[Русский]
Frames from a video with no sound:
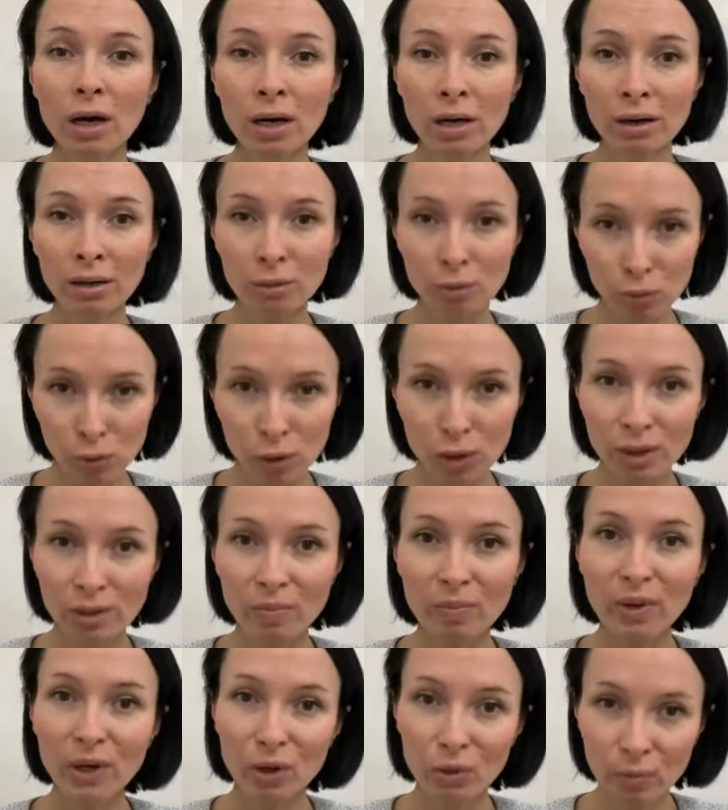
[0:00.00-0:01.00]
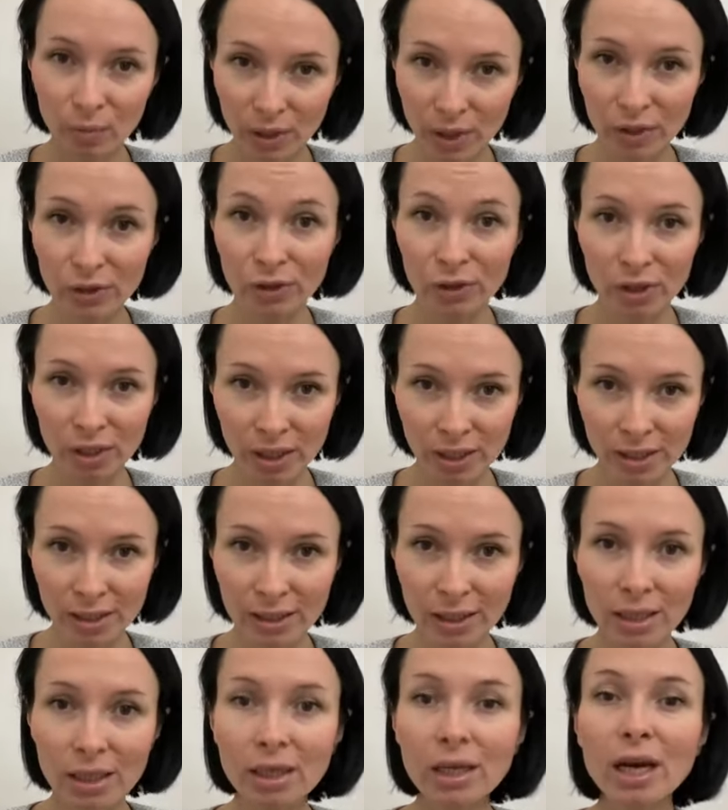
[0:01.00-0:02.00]
э, лучше полюбить
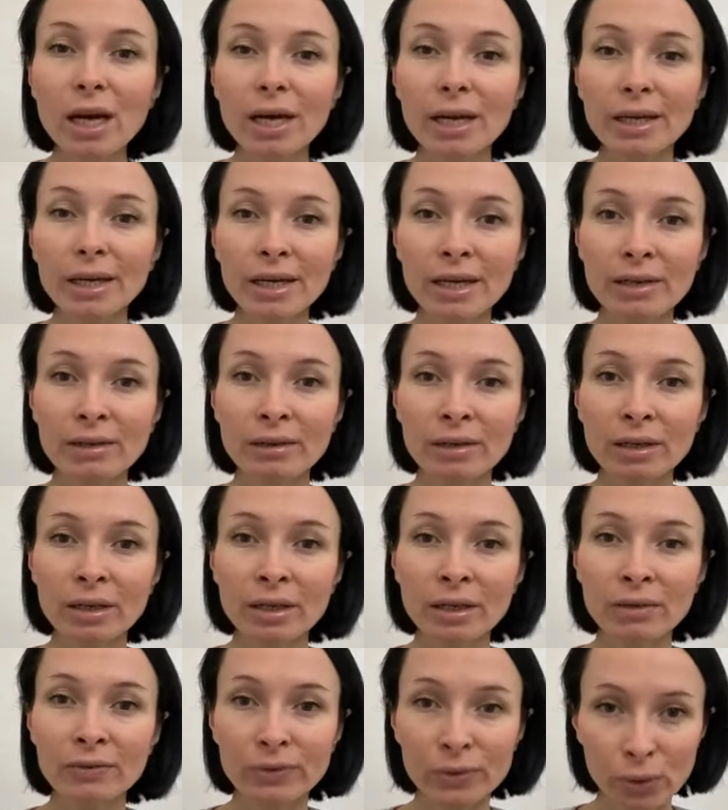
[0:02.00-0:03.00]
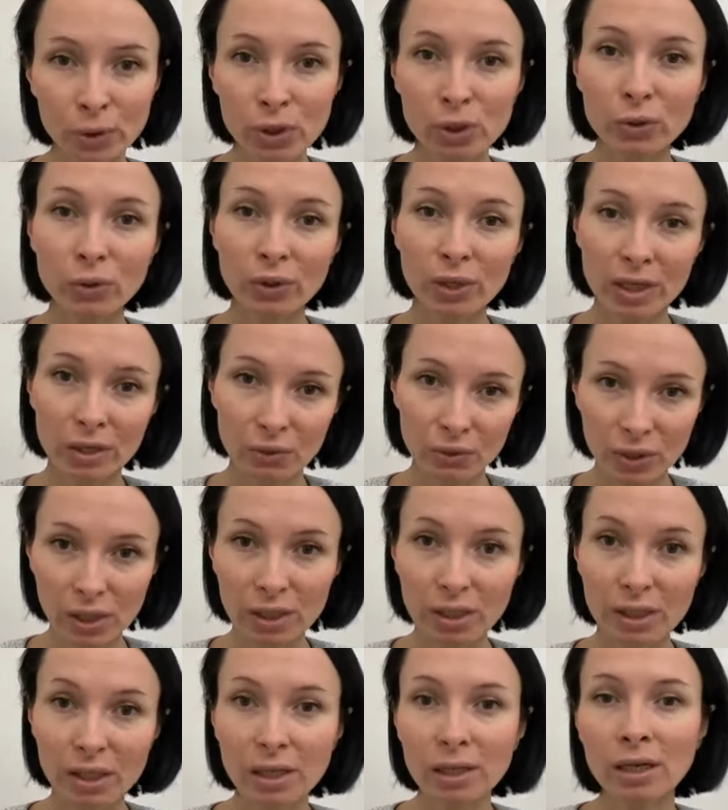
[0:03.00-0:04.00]
жизнь и э, все, что есть в
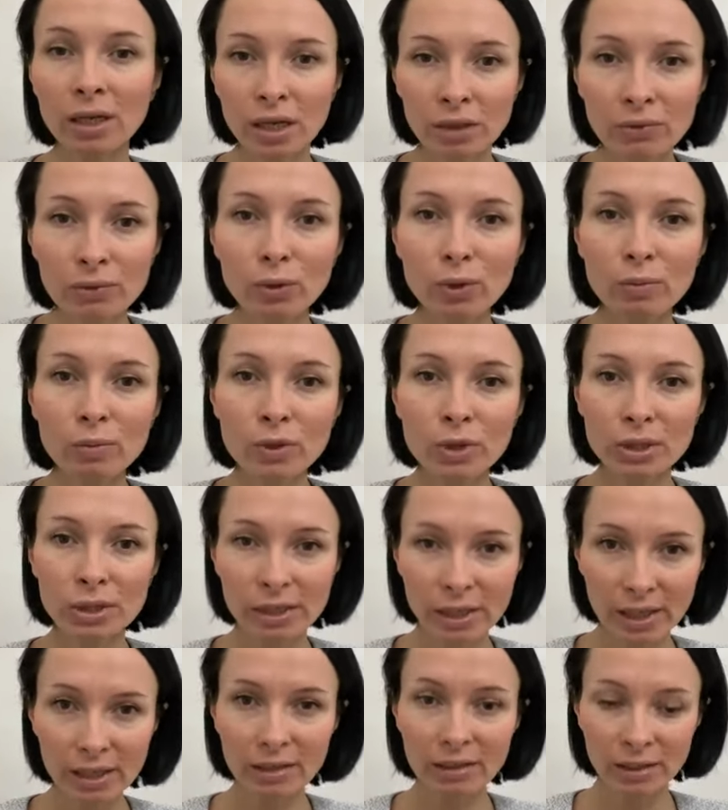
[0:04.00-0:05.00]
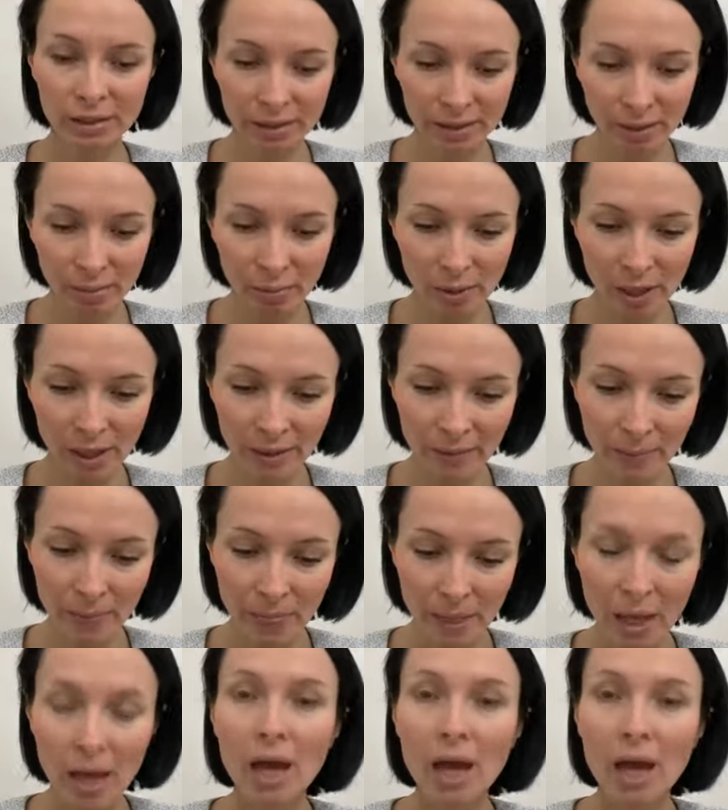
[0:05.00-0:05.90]
жизни, и в том числе себя.